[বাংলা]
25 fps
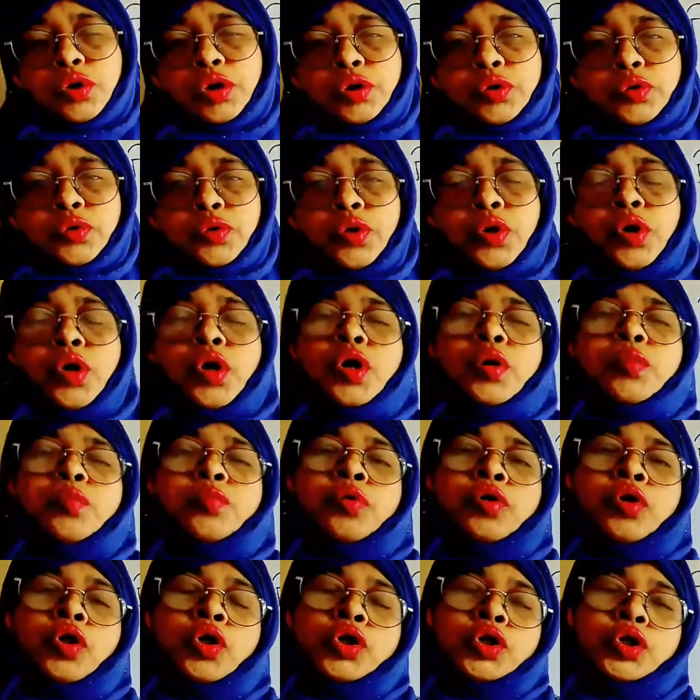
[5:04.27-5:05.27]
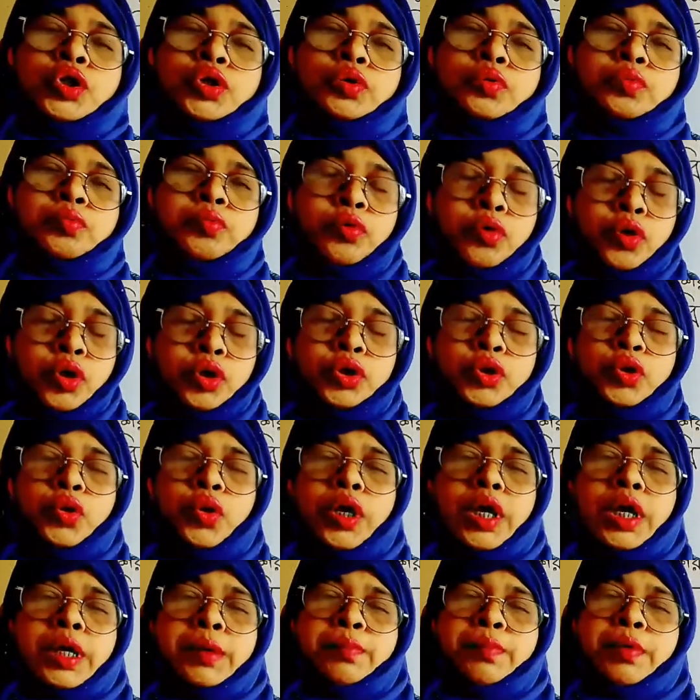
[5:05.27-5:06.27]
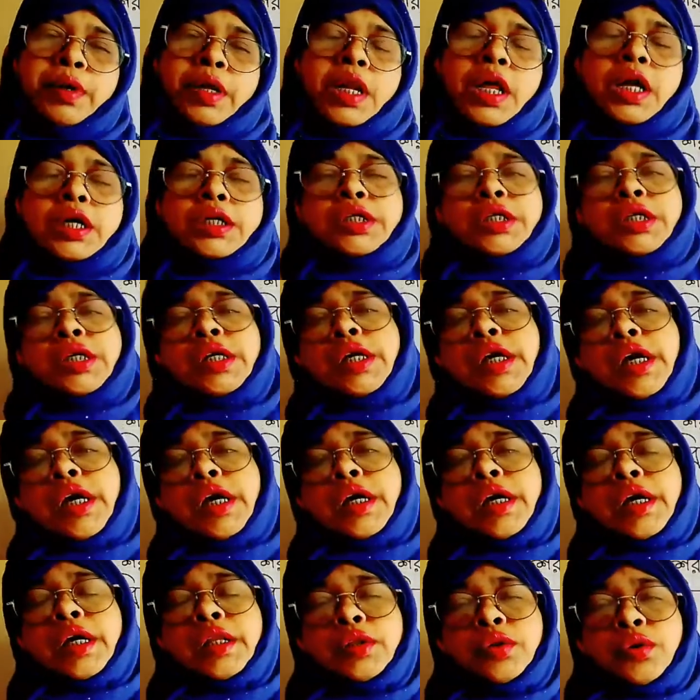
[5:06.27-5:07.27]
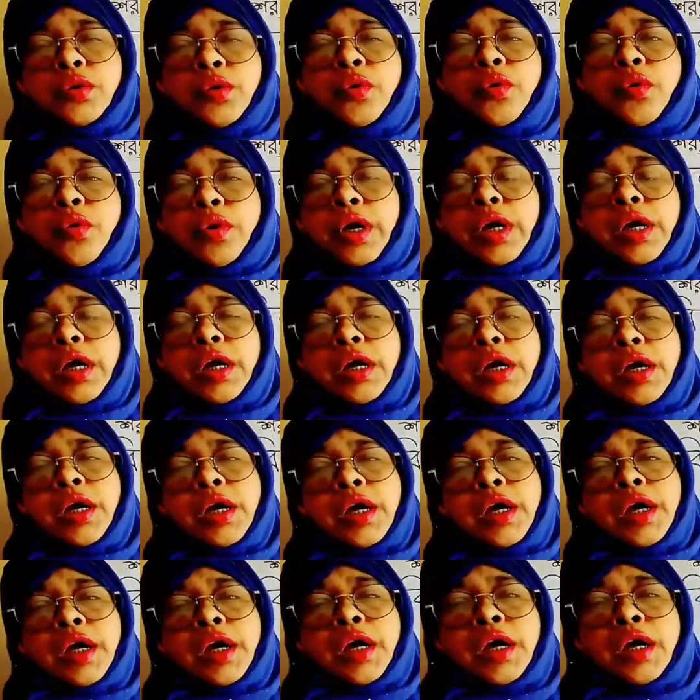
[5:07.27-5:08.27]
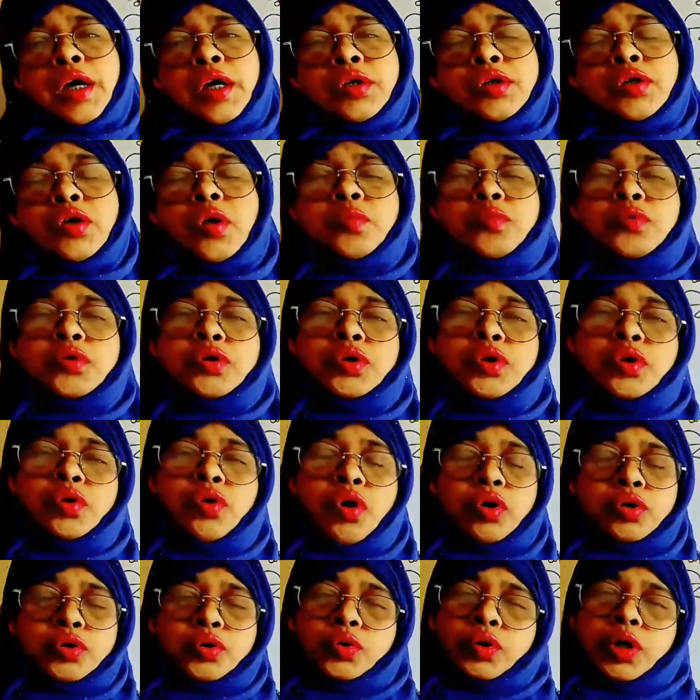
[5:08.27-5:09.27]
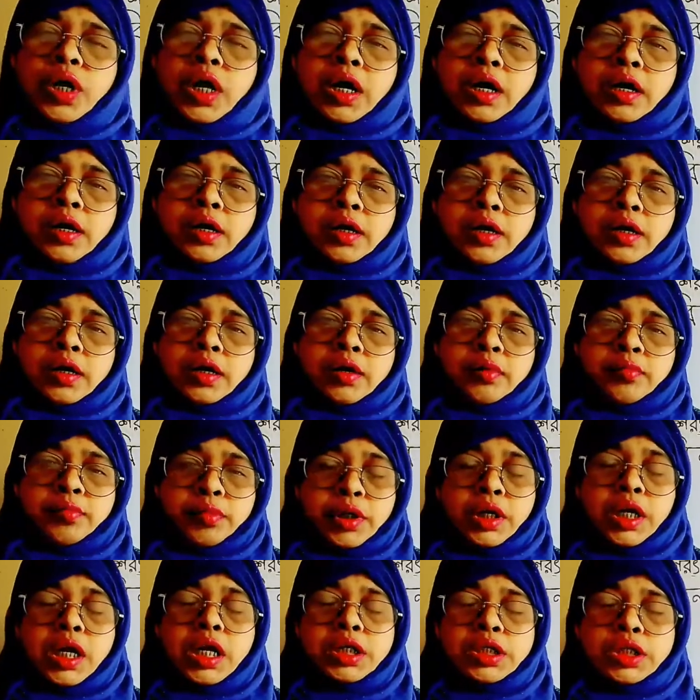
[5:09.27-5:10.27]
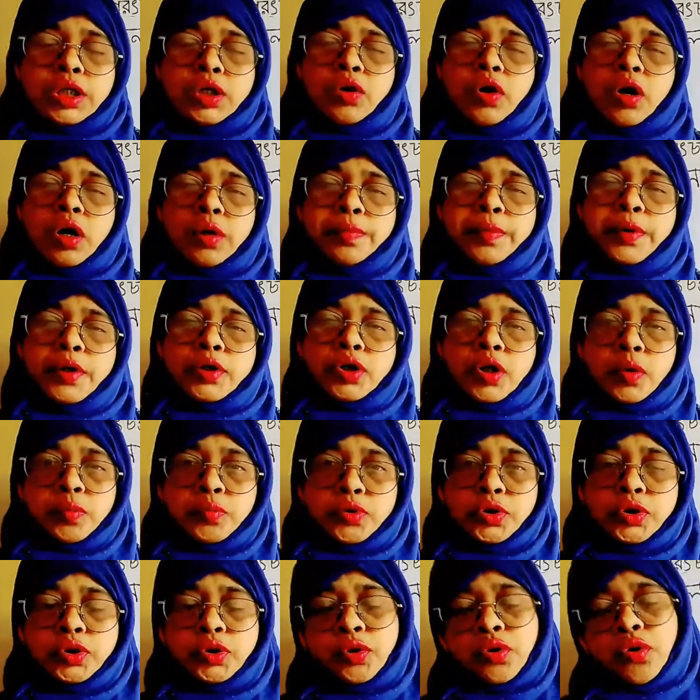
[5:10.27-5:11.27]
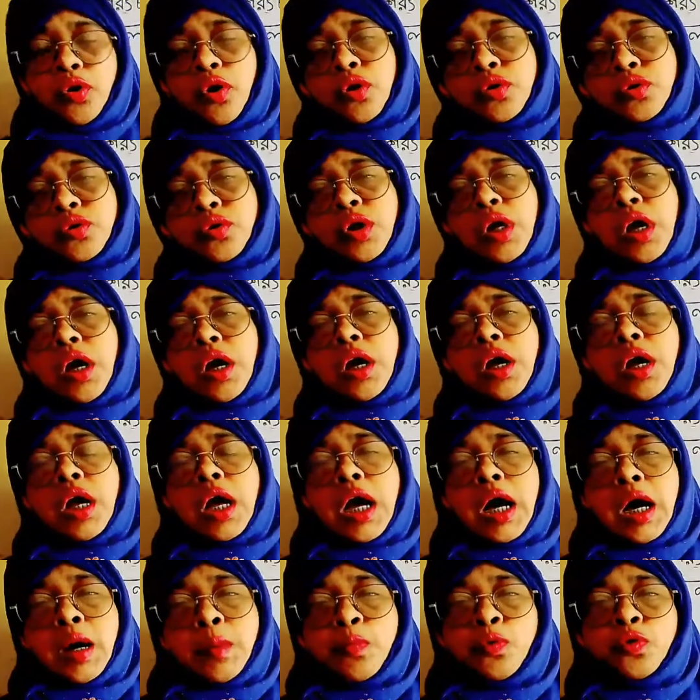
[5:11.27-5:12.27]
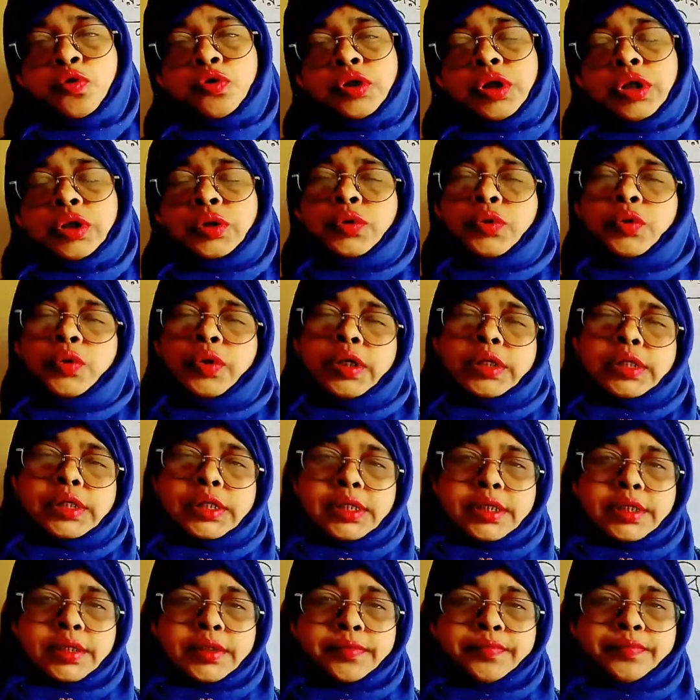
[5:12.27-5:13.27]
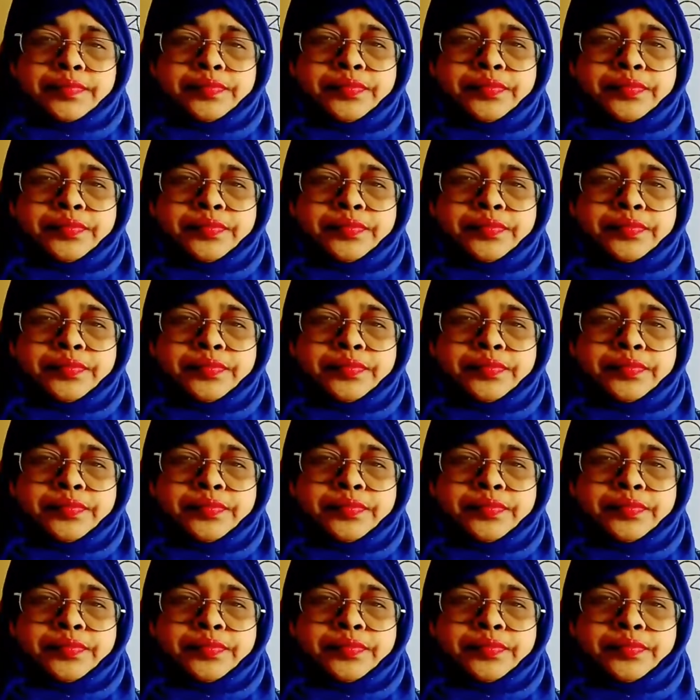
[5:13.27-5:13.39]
চরিত্র মূলত মূলত এই বিলাসীকে কেন্দ্র করে সমস্ত ঘটনা বিলাসী গল্পের সমস্ত ঘটনা আবর্তিত হয়েছে